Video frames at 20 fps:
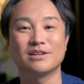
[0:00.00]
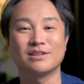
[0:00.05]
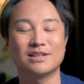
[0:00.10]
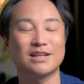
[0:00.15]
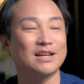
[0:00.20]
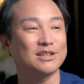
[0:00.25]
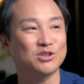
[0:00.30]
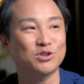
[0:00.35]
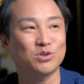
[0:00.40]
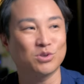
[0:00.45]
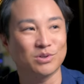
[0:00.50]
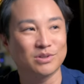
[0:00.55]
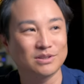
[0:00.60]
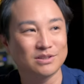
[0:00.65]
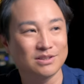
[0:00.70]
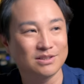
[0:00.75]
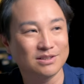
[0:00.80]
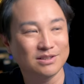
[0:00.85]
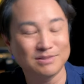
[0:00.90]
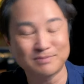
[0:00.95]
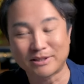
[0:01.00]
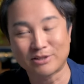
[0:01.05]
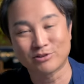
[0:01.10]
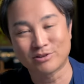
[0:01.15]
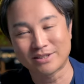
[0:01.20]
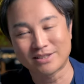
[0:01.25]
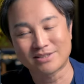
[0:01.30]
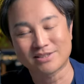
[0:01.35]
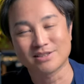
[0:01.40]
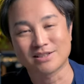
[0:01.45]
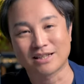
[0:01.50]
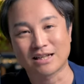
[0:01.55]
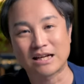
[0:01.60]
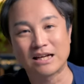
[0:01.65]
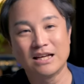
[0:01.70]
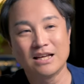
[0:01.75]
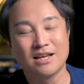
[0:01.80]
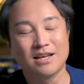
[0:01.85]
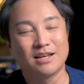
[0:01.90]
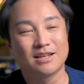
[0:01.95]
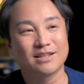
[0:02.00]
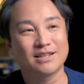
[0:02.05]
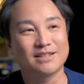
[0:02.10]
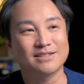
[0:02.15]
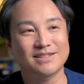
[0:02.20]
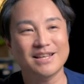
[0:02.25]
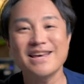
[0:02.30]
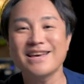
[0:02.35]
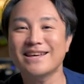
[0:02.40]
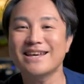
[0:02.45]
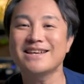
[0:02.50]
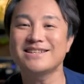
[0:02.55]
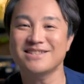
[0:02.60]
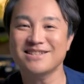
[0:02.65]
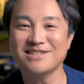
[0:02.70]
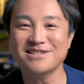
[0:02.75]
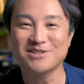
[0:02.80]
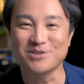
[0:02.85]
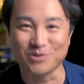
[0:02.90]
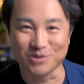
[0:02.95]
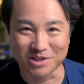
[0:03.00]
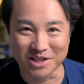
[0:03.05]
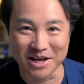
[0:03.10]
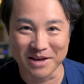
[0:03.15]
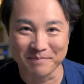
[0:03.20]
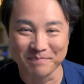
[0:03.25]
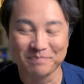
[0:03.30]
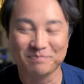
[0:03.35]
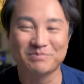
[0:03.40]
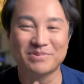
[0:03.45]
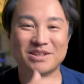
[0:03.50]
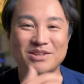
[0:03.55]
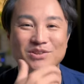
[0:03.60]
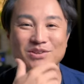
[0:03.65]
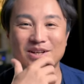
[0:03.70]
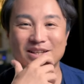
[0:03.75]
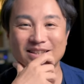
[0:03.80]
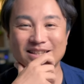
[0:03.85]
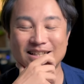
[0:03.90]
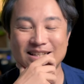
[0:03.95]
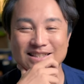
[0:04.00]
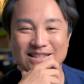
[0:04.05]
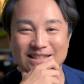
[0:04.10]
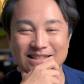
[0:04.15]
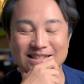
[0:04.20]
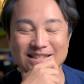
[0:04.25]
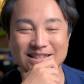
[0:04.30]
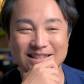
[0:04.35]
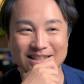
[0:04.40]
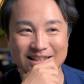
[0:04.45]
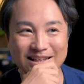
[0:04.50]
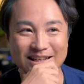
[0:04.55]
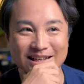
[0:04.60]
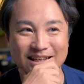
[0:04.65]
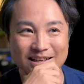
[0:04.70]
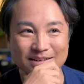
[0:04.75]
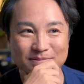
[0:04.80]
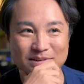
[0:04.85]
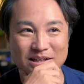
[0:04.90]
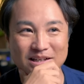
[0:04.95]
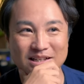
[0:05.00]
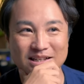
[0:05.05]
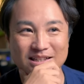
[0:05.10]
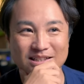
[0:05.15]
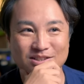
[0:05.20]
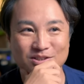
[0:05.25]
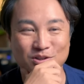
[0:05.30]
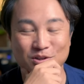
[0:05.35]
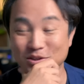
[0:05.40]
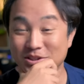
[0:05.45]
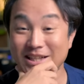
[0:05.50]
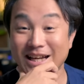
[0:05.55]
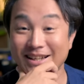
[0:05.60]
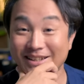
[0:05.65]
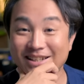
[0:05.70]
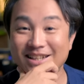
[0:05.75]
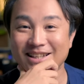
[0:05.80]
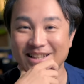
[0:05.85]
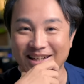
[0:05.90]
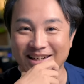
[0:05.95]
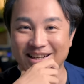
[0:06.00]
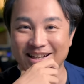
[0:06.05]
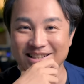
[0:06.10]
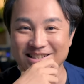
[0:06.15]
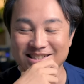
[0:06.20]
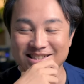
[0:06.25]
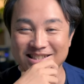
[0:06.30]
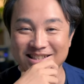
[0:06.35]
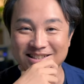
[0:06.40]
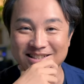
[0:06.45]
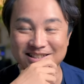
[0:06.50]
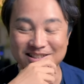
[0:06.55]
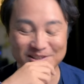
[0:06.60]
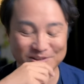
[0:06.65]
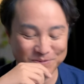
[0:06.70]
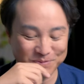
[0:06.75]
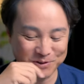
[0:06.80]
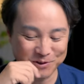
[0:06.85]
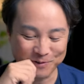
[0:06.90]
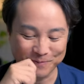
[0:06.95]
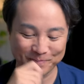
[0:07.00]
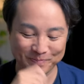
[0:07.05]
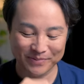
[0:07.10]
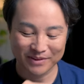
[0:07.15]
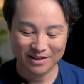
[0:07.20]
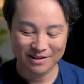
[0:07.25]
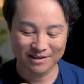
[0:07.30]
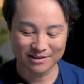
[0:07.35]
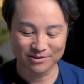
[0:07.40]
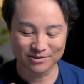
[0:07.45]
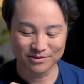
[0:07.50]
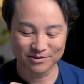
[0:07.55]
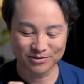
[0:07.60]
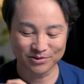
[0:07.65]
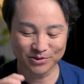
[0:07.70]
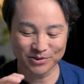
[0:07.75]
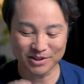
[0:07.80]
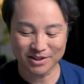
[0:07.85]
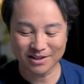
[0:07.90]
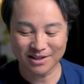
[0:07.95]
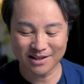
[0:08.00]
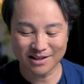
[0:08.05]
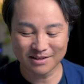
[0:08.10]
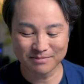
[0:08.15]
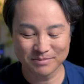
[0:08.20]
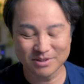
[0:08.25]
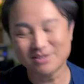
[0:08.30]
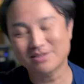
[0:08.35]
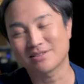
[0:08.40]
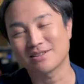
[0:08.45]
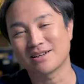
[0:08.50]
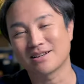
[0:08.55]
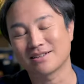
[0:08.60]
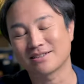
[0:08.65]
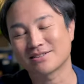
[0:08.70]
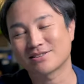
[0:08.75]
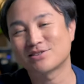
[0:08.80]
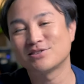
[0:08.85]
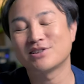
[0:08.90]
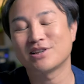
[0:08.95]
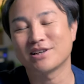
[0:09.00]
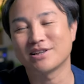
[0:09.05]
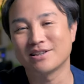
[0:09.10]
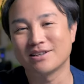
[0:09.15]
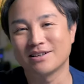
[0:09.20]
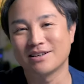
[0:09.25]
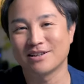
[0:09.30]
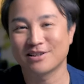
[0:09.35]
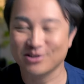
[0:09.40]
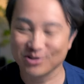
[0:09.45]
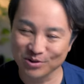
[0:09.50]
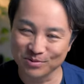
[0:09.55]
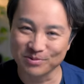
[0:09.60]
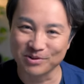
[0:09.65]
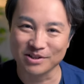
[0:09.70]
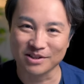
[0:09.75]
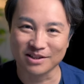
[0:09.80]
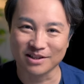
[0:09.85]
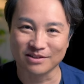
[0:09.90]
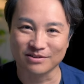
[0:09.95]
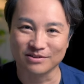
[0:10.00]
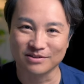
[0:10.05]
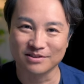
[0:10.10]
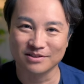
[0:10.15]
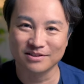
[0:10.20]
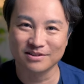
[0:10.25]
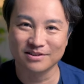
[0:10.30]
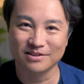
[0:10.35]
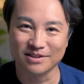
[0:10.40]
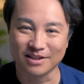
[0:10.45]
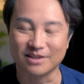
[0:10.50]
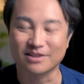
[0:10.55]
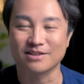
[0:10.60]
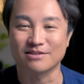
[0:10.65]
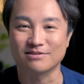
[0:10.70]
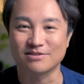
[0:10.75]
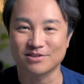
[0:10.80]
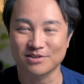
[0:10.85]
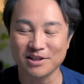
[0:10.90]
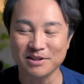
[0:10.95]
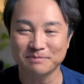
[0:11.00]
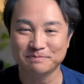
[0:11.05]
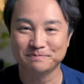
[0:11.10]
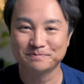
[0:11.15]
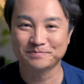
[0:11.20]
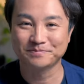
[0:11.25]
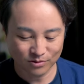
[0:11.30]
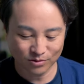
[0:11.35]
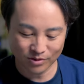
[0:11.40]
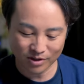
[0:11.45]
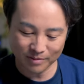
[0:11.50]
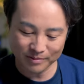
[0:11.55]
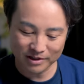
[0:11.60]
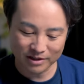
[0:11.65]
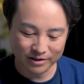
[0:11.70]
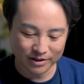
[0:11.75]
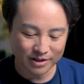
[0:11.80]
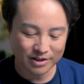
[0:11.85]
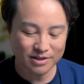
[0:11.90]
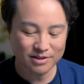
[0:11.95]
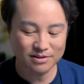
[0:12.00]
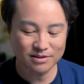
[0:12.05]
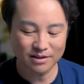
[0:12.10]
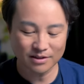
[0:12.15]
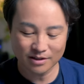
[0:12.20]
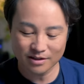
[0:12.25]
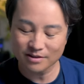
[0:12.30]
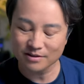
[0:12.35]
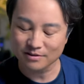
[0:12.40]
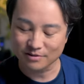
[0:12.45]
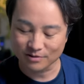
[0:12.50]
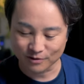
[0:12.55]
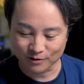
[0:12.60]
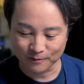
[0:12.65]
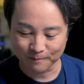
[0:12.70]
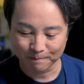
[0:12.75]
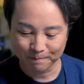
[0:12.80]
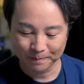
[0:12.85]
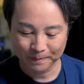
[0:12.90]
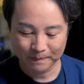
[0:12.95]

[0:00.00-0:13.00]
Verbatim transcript: いやちょっと今の言い過ぎたな、えー、成形写真においてピントの合ってない写真ってまあちょっと残念な感じなんですけども、あのそういったミスが少ない液晶モニターのなってるんですね。このカメラレリースがないんですよ。